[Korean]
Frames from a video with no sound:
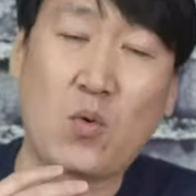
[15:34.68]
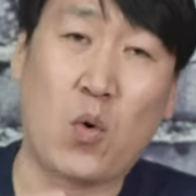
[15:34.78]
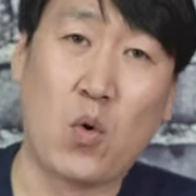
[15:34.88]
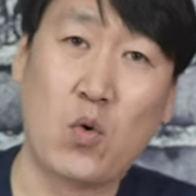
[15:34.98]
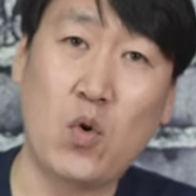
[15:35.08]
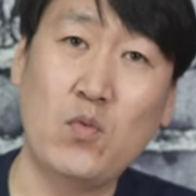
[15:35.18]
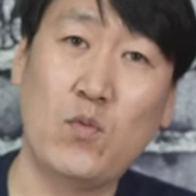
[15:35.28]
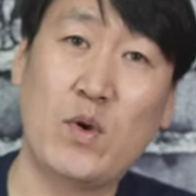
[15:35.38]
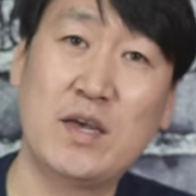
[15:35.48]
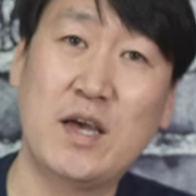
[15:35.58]
그것
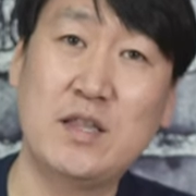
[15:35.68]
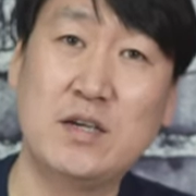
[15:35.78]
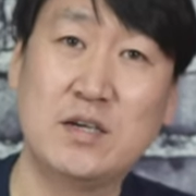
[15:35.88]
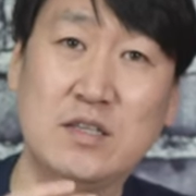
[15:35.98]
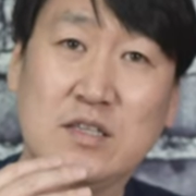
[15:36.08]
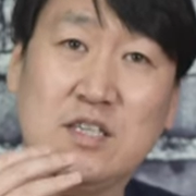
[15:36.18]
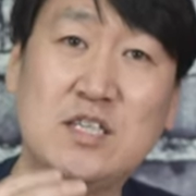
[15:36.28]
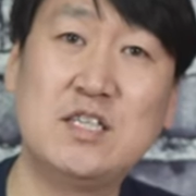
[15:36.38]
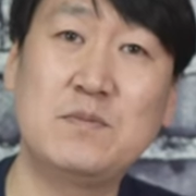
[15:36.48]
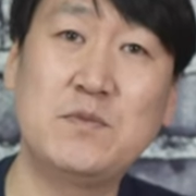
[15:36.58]
외에는
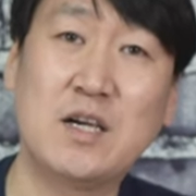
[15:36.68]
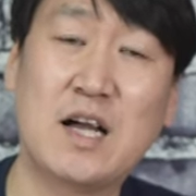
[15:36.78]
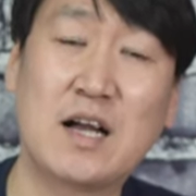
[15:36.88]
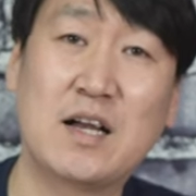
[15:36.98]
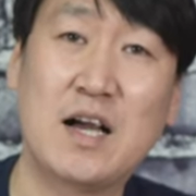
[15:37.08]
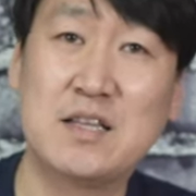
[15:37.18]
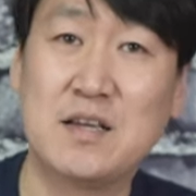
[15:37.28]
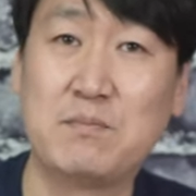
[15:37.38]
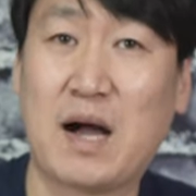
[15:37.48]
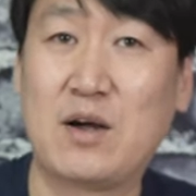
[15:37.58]
20년 가까이
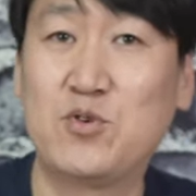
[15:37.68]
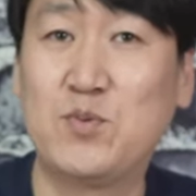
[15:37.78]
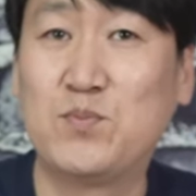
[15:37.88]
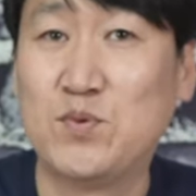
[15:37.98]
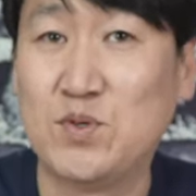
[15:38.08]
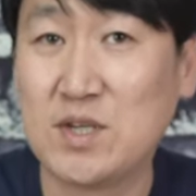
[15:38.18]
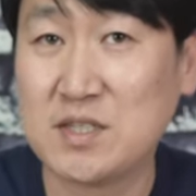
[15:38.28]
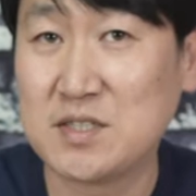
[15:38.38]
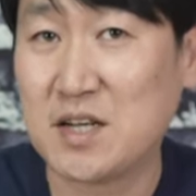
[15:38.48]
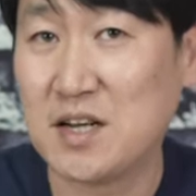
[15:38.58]
된 마루이
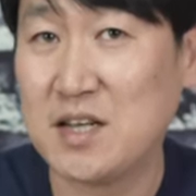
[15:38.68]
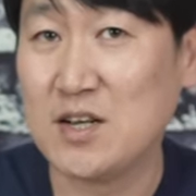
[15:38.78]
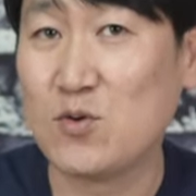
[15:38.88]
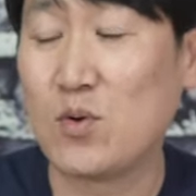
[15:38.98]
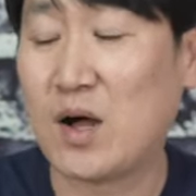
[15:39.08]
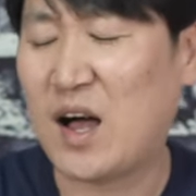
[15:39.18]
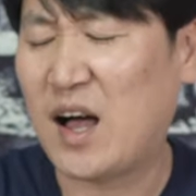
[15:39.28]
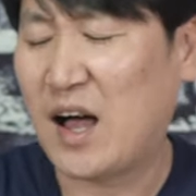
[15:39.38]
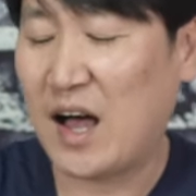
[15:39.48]
VSR10과